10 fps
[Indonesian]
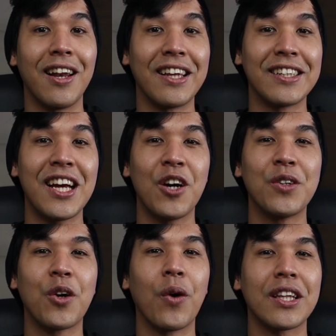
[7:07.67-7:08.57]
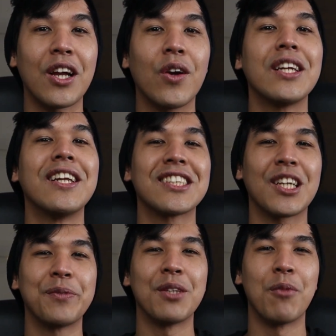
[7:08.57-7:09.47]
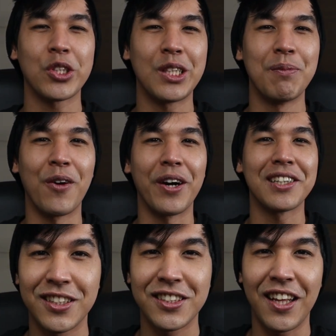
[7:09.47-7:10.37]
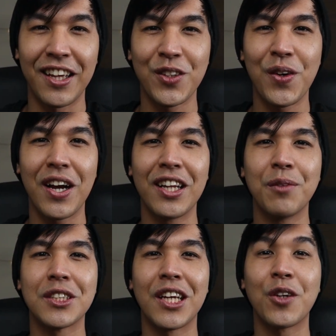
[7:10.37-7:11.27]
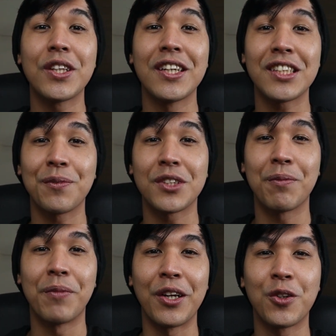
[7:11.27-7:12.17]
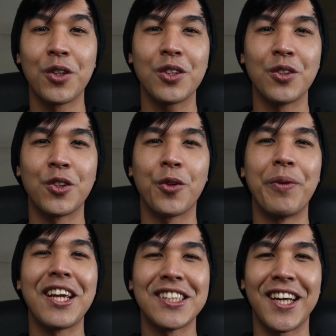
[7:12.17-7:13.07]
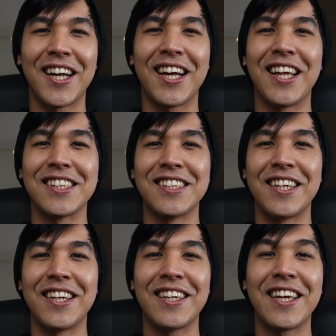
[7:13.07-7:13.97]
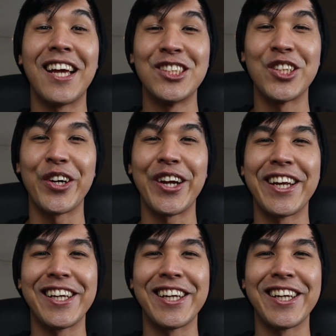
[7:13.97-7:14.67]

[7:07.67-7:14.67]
Linknya udah gua taruh di description box di bawah. Setelah itu, kalian bisa ikutin step-step berikut untuk bikin stiker kalian sendiri. Enjoy!